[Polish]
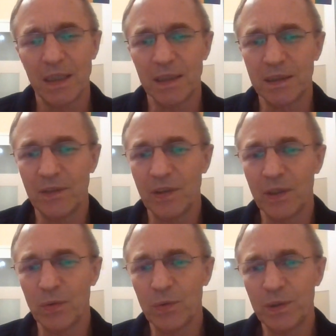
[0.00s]
gdzie
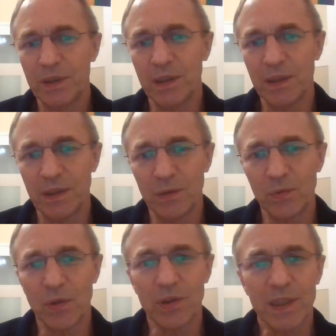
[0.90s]
wielu ludzi
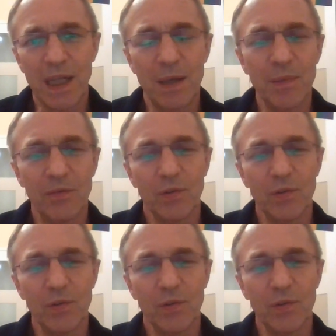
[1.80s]
utożsamia